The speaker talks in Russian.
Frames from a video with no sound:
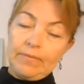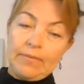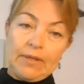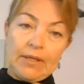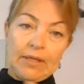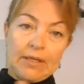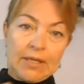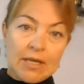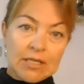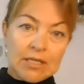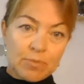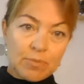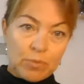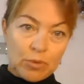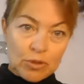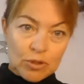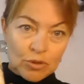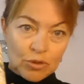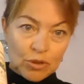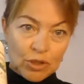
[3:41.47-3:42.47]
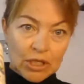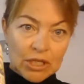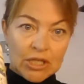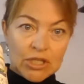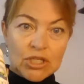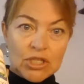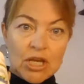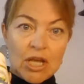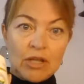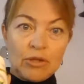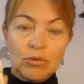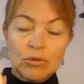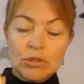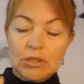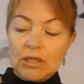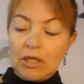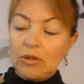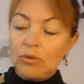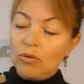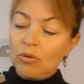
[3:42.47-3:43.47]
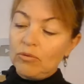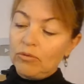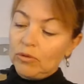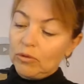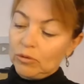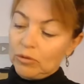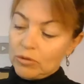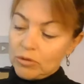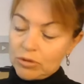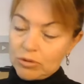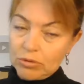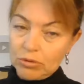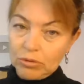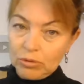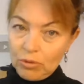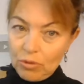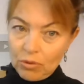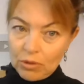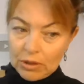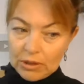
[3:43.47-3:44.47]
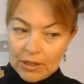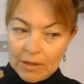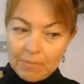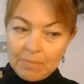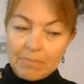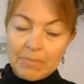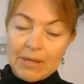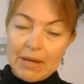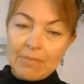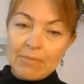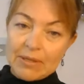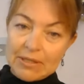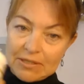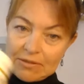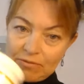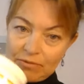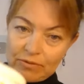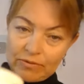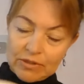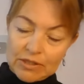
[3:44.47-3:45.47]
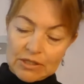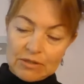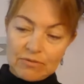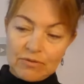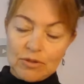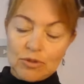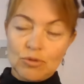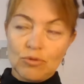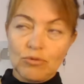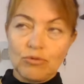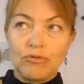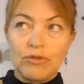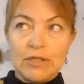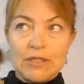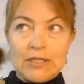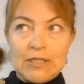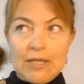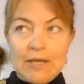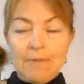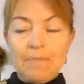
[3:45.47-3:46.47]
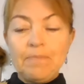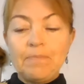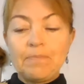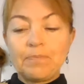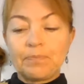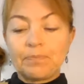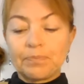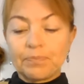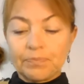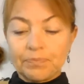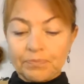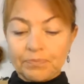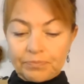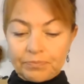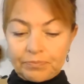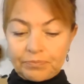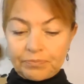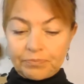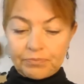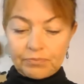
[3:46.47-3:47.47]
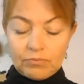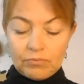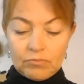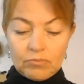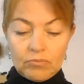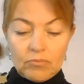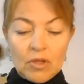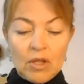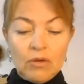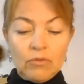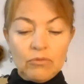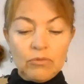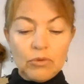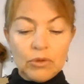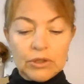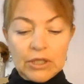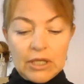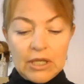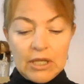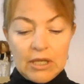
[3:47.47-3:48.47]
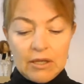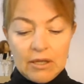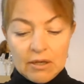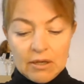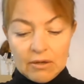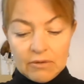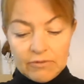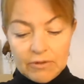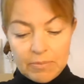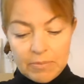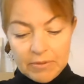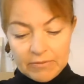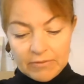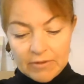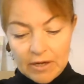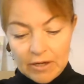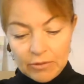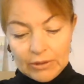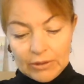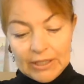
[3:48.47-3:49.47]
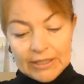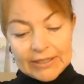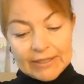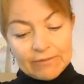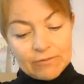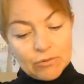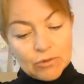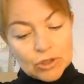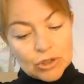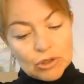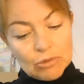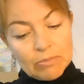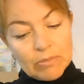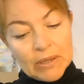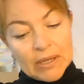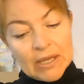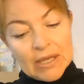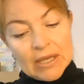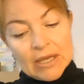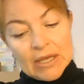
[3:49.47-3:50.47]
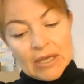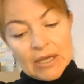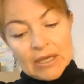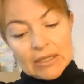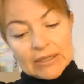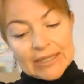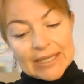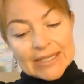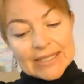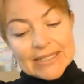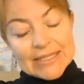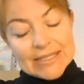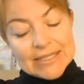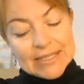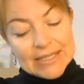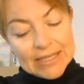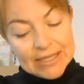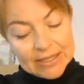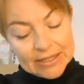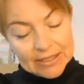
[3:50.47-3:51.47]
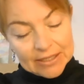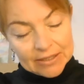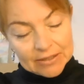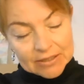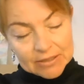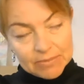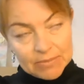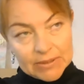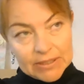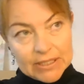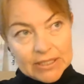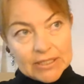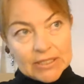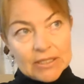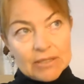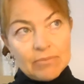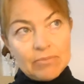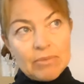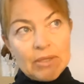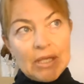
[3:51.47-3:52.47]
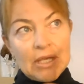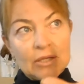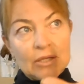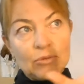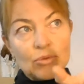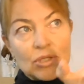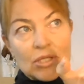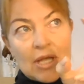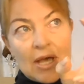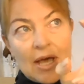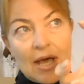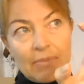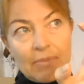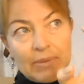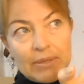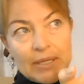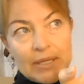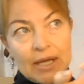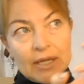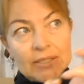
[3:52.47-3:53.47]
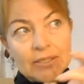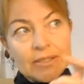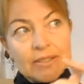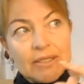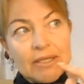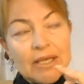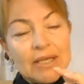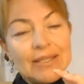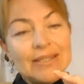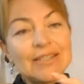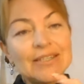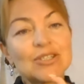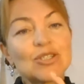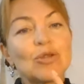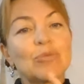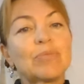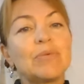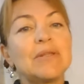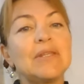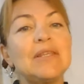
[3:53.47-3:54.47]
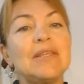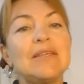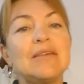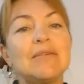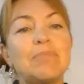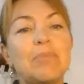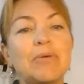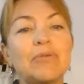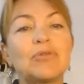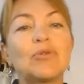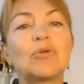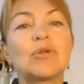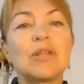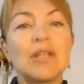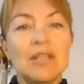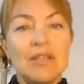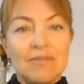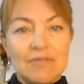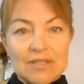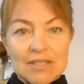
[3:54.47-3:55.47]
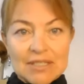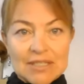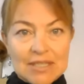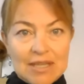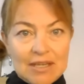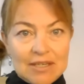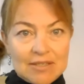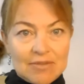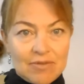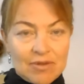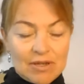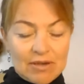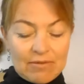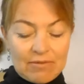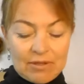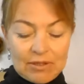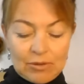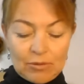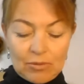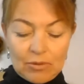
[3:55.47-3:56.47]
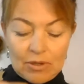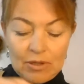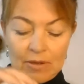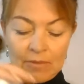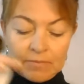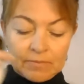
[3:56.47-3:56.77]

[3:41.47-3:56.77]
Я использую или чайную столовую ложку локла, прям развожу в воде, вот, и выпиваю для того, чтобы токсины. Смотрите, мне их нужно обнять, и они, чтобы повторно не всосались в кровоток.